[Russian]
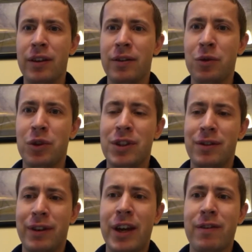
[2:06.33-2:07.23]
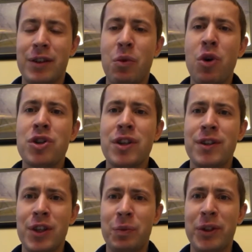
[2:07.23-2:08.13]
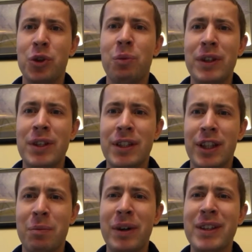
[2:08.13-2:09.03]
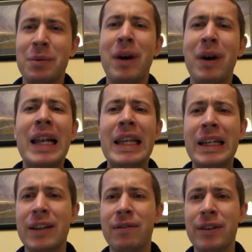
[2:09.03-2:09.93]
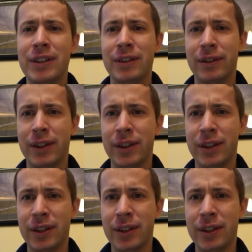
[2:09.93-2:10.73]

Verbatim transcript: вот своих возможностей и способностей на максимальных вызовах.